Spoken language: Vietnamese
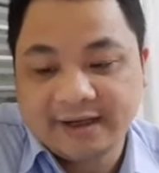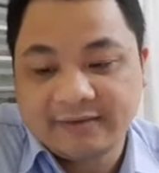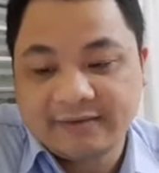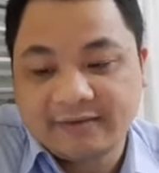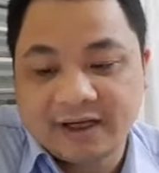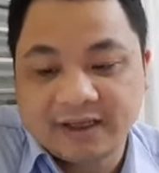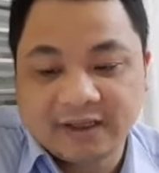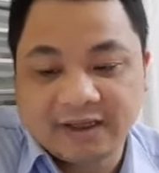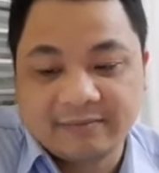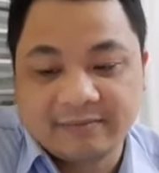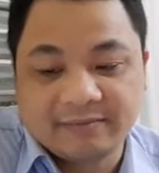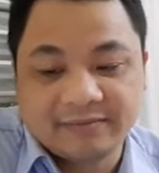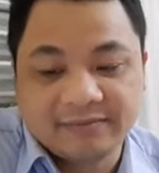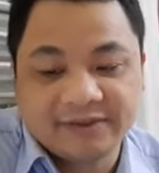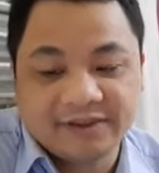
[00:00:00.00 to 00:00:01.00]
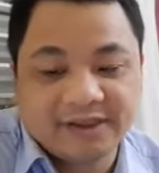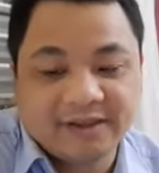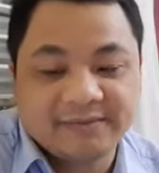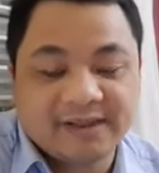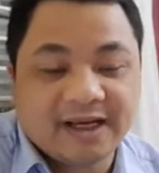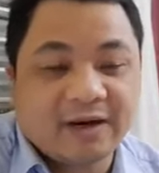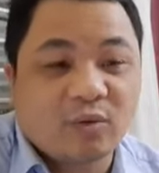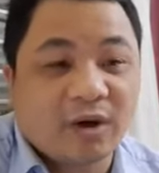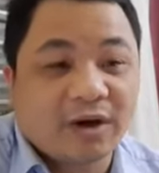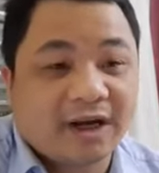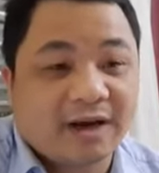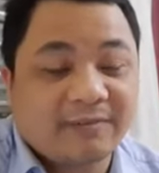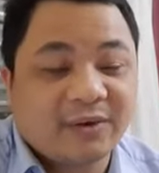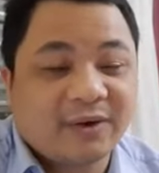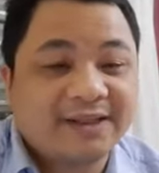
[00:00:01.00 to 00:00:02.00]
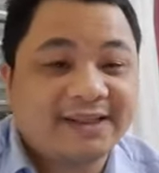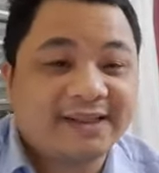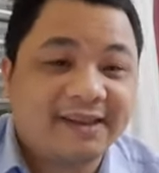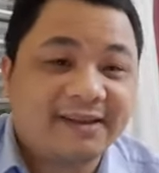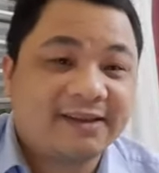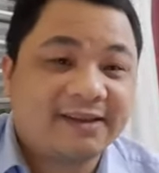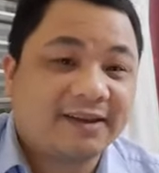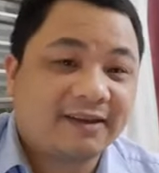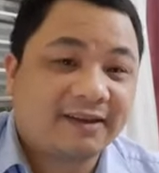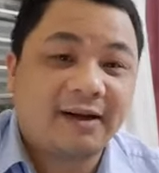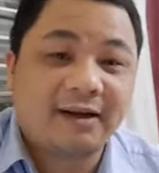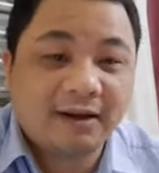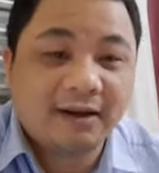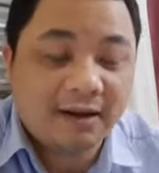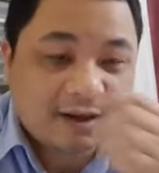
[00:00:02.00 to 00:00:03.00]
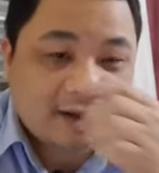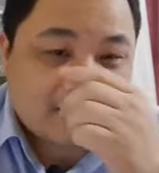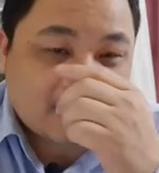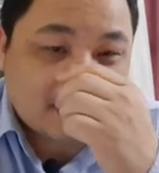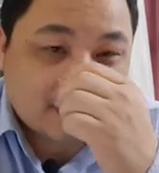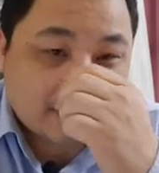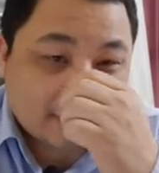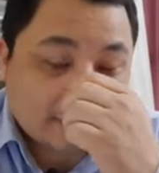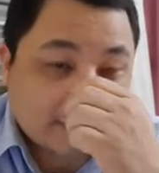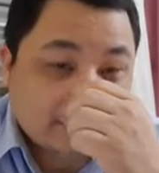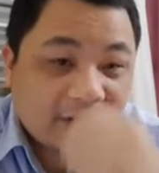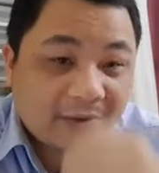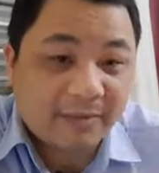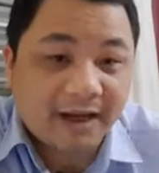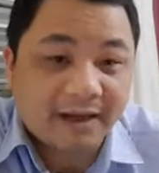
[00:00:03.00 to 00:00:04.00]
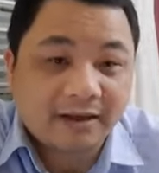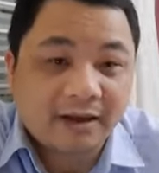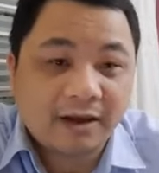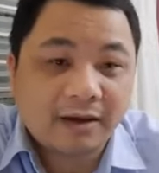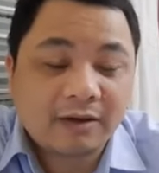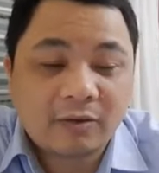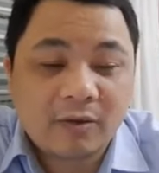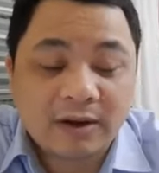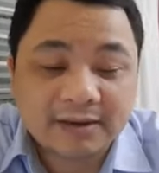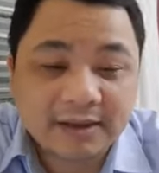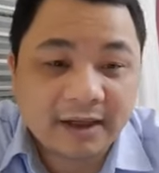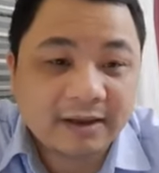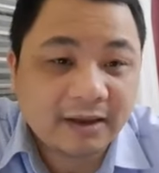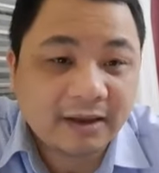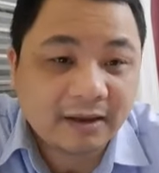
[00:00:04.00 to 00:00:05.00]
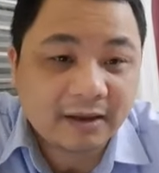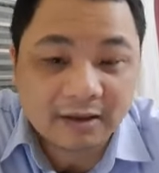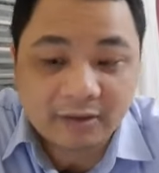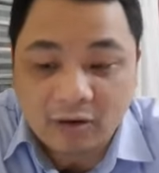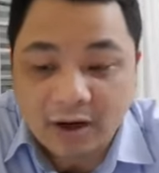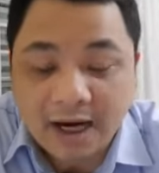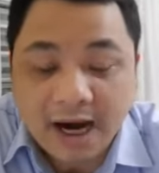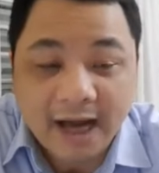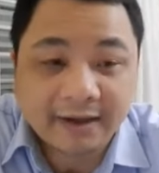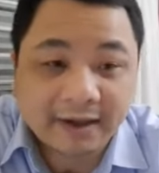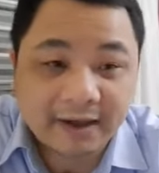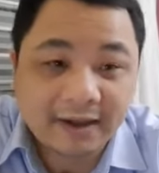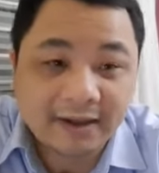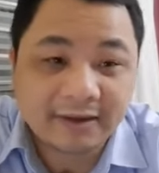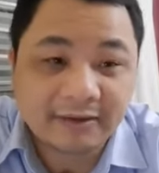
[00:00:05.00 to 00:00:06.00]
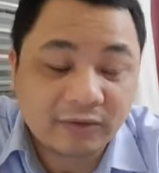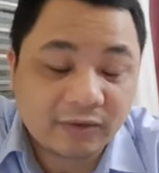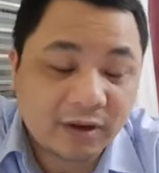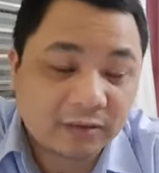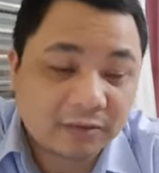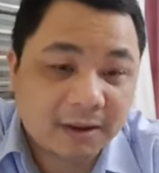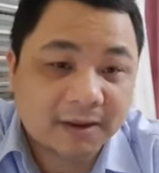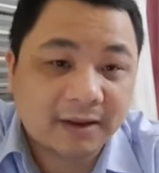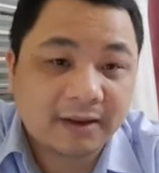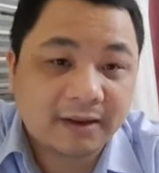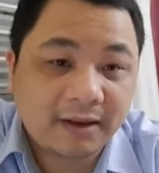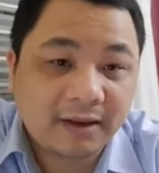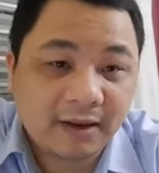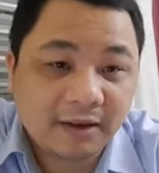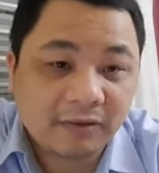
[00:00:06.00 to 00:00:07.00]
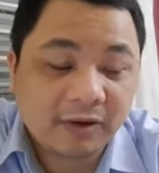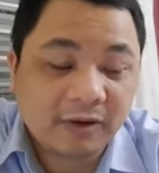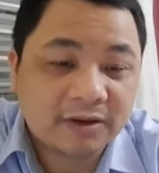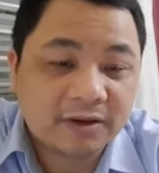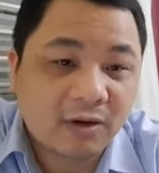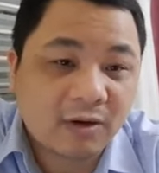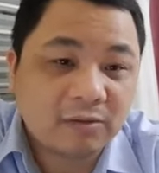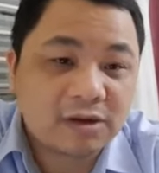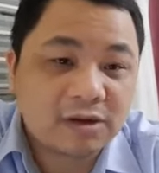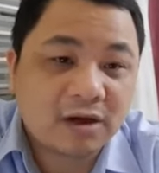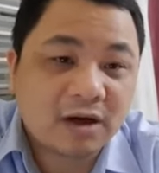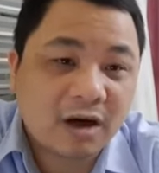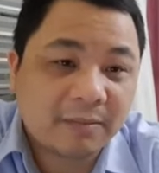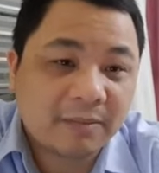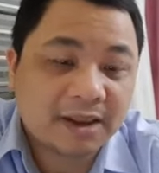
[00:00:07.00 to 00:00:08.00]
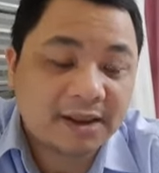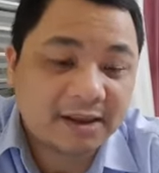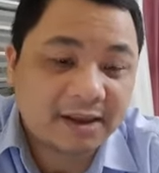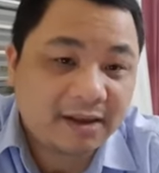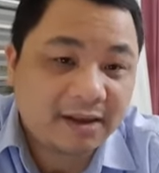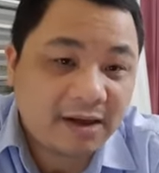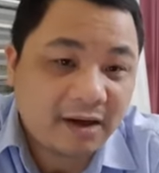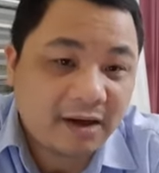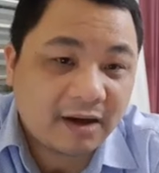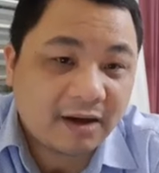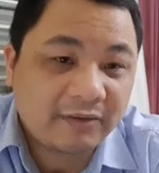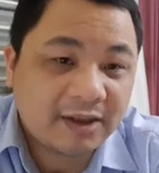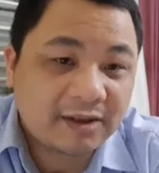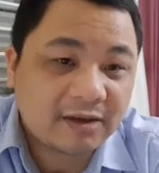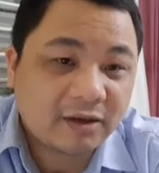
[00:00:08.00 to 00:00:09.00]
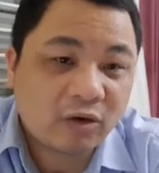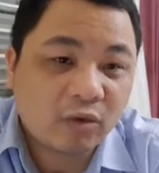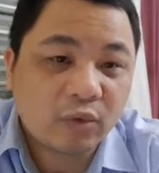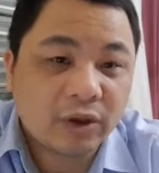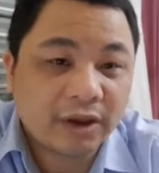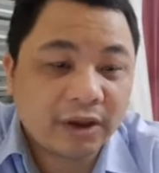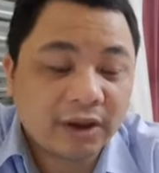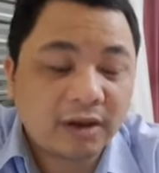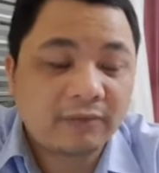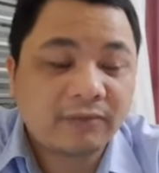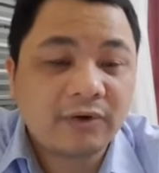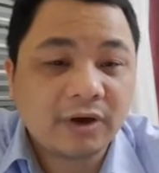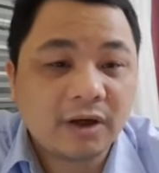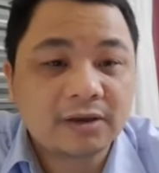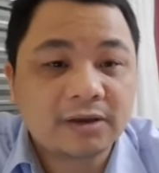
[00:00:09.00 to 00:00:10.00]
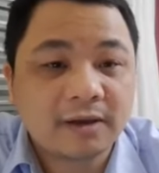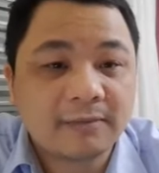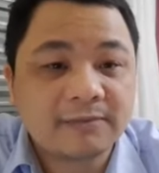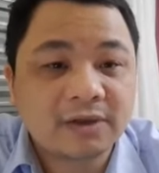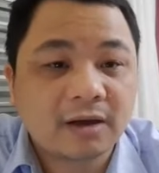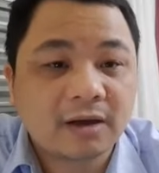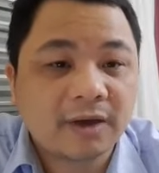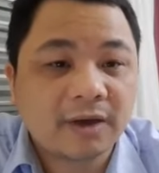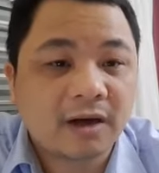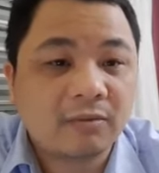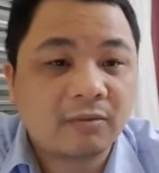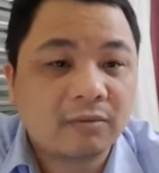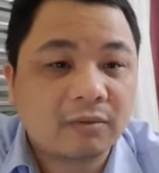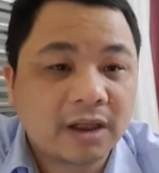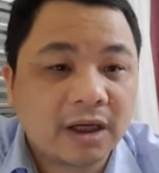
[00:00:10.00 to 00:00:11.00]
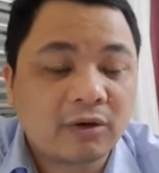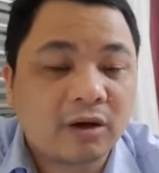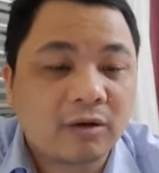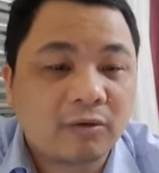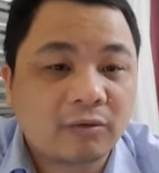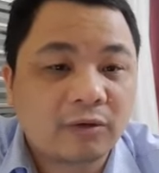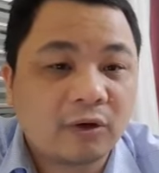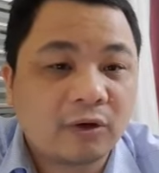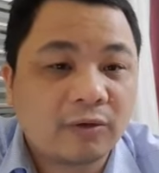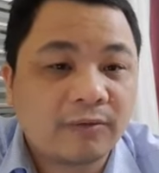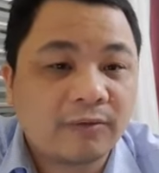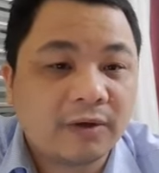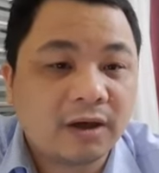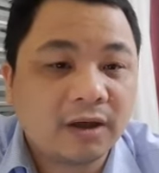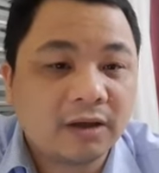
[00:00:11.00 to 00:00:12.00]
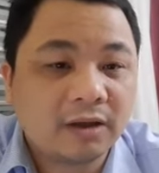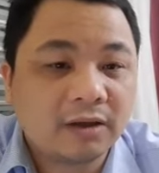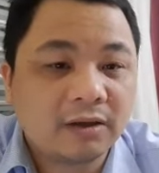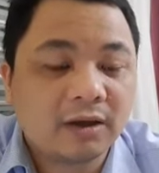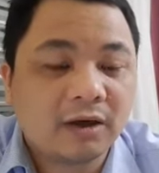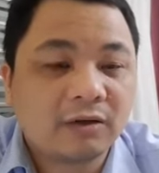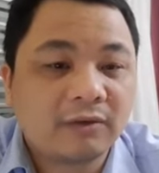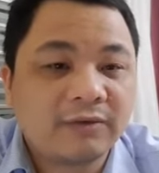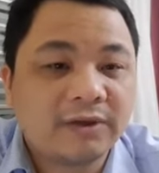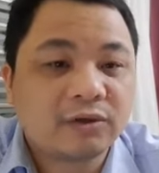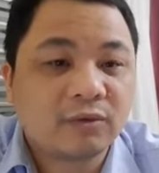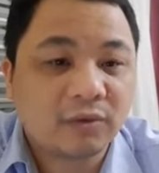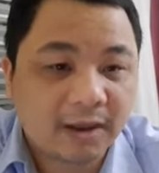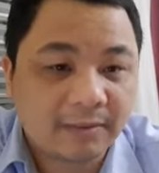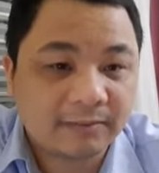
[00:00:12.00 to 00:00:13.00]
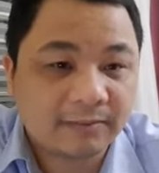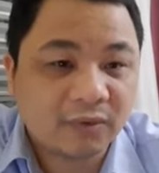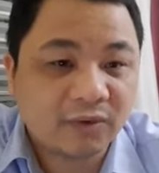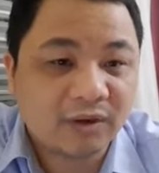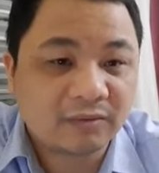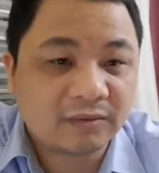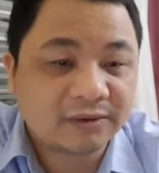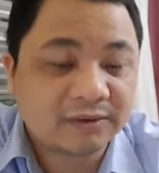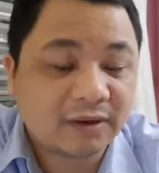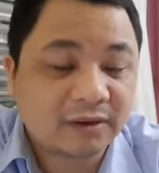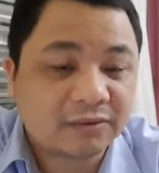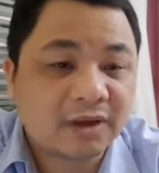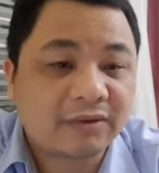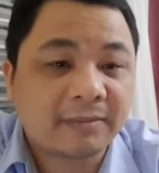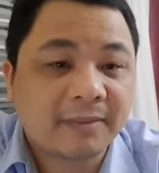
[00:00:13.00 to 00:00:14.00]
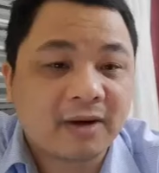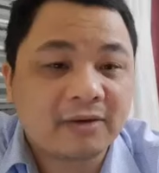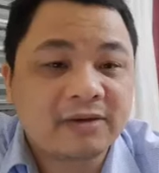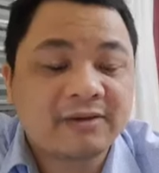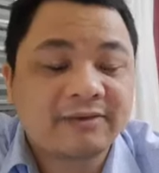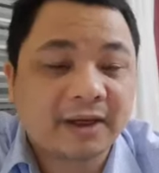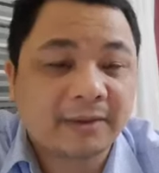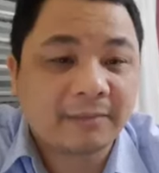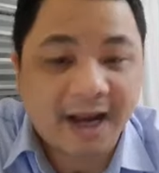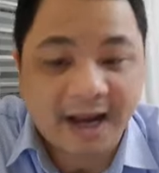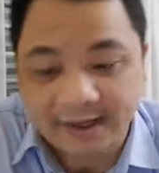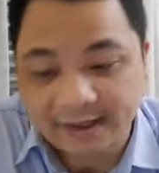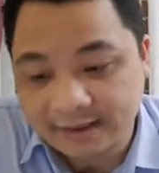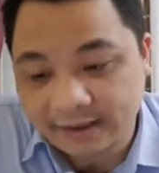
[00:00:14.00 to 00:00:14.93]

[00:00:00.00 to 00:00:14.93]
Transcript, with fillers: Vâng, điểm điểm D khoản 5 điều 29 chính là à, nói về bản thân hoặc gia đình khó khăn đấy, đúng không? Chúng ta thấy chúng ta có 6 trường hợp mà gì? À, viên chức có quyền đơn phương chấm dứt hợp đồng lao động đối với người đứng đầu đơn vị sự lập, đúng không? Thì chúng ta phải báo trước văn bản.